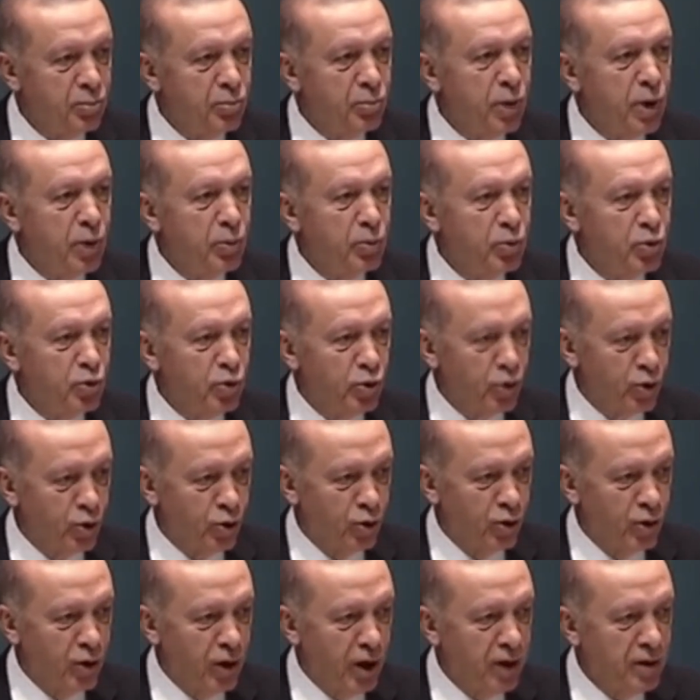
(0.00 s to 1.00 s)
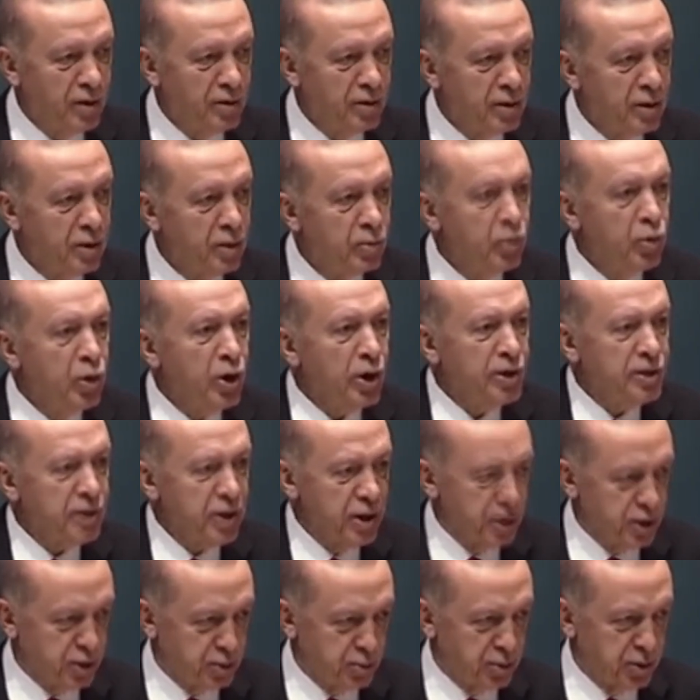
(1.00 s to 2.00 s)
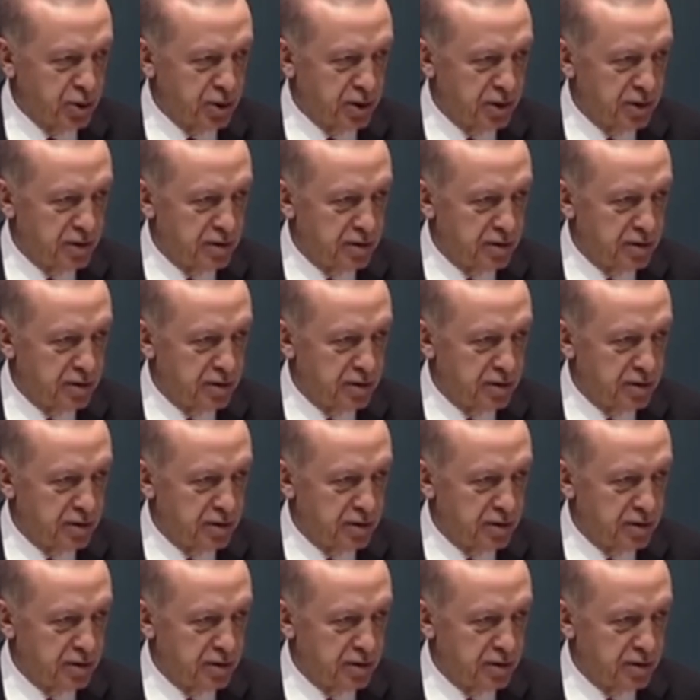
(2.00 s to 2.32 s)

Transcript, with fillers: memnun olurlar. Buna çalışmışlar.